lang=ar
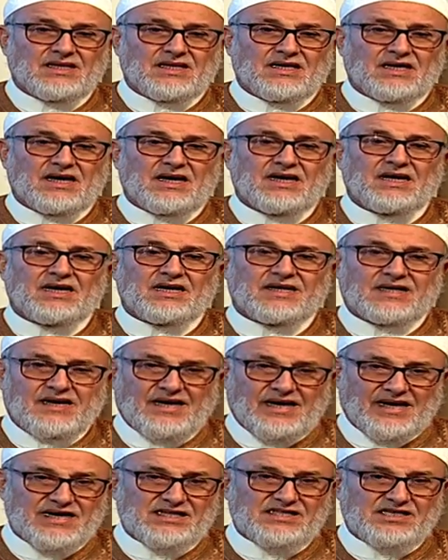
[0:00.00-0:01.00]
ألك
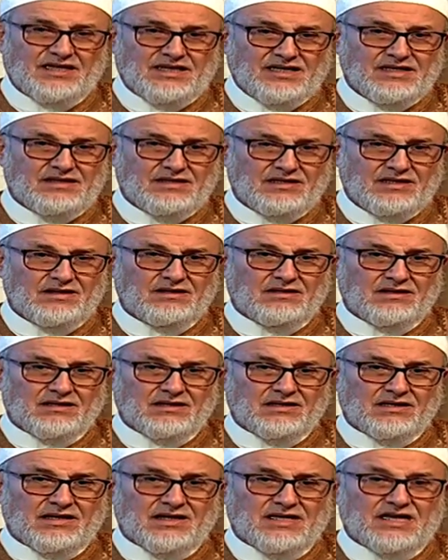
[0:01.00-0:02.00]
حاجة عندي
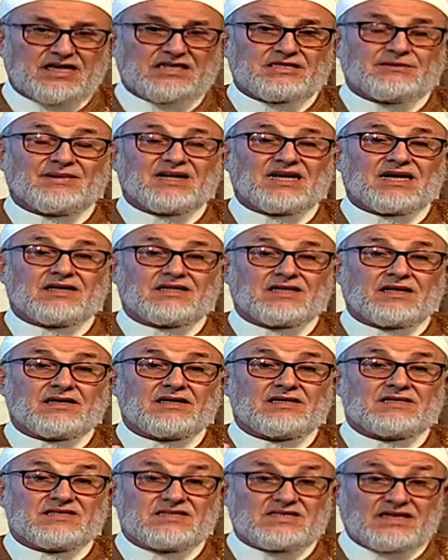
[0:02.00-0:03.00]
كاش ما نقدر
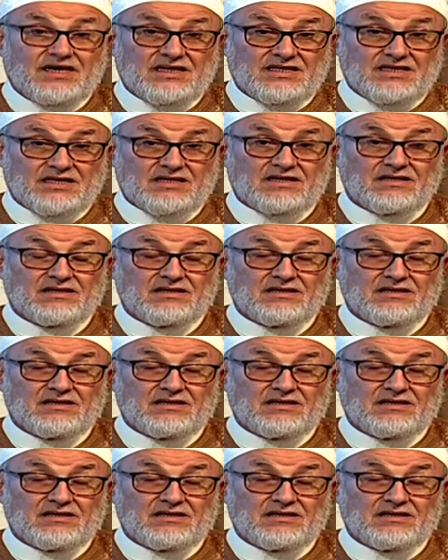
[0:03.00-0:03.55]
نساعدك